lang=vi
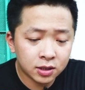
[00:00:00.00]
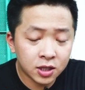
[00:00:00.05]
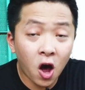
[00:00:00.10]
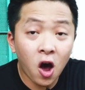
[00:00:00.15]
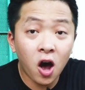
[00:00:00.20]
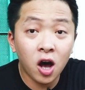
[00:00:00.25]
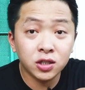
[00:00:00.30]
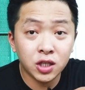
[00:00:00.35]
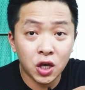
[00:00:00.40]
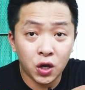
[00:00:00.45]

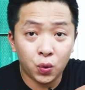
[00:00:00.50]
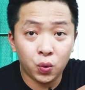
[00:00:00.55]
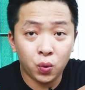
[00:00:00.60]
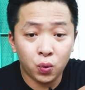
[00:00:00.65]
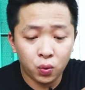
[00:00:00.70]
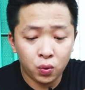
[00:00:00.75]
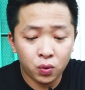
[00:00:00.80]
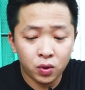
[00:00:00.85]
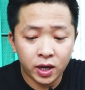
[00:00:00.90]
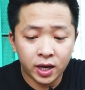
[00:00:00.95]
to hơn nhiều
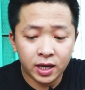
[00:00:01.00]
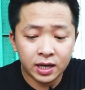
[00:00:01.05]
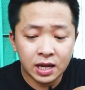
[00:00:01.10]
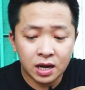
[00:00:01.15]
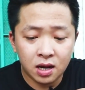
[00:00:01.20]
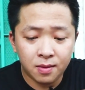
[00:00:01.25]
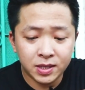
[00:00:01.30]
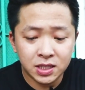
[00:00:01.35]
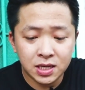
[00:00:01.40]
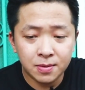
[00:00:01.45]
đây,
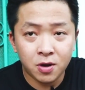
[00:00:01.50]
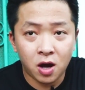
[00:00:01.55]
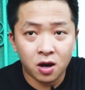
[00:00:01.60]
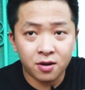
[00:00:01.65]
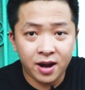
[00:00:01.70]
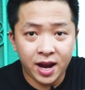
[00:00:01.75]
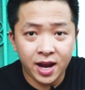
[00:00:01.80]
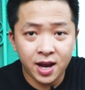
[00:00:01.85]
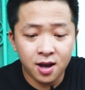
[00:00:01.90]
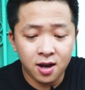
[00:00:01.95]
đây là bánh xếp ngọt
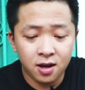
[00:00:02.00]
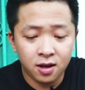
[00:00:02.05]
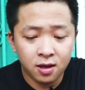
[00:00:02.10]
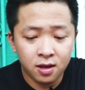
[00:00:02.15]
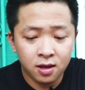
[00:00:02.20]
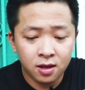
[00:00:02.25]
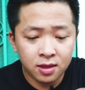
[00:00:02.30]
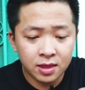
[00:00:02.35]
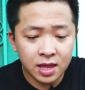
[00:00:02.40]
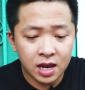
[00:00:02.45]
rẻ hơn
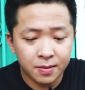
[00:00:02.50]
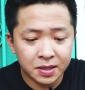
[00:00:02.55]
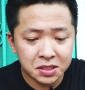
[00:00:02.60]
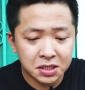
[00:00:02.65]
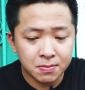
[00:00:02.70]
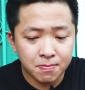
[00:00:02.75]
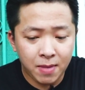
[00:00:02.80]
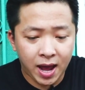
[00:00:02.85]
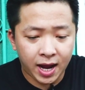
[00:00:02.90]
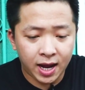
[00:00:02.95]
đây là bánh
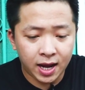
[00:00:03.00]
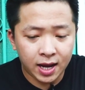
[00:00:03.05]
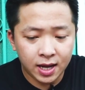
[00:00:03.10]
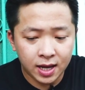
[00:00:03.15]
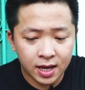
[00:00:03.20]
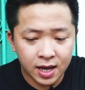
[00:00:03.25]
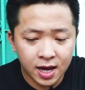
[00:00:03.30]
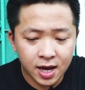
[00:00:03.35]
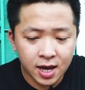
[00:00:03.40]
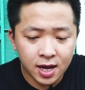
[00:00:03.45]
xếp mặn
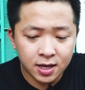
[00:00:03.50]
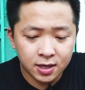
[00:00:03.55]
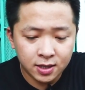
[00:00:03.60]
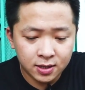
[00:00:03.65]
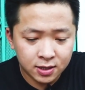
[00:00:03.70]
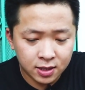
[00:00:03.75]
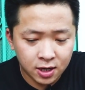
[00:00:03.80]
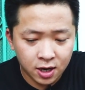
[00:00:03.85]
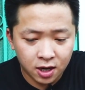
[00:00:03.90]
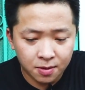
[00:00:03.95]
à,
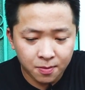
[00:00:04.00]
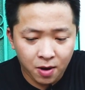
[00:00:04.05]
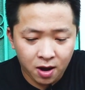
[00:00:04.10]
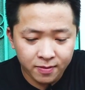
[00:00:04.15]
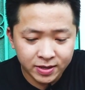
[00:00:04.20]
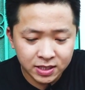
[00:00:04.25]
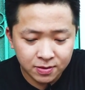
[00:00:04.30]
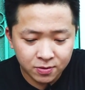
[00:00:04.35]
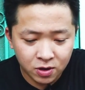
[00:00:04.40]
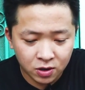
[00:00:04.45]
rồi
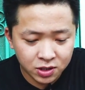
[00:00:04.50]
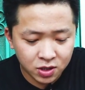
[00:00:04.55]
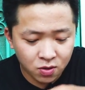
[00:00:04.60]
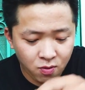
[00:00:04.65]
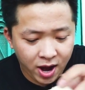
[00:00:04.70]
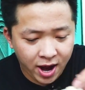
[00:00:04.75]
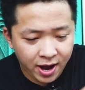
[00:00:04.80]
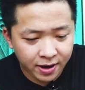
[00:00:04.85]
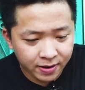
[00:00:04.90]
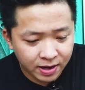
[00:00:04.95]
bỏ bánh xếp ngọt cho
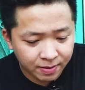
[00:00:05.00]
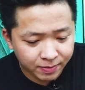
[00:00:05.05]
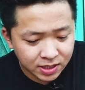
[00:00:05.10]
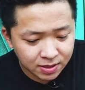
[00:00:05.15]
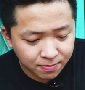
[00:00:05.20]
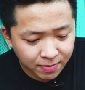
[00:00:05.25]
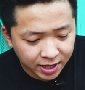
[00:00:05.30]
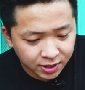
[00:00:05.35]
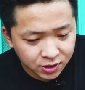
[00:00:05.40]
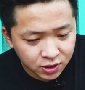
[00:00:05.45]
qua ăn bánh
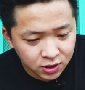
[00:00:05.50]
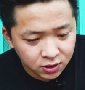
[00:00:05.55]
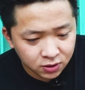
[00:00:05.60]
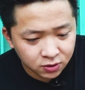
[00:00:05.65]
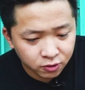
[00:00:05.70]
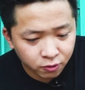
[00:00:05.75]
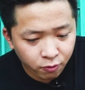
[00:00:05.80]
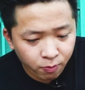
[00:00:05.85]
xếp mặn trước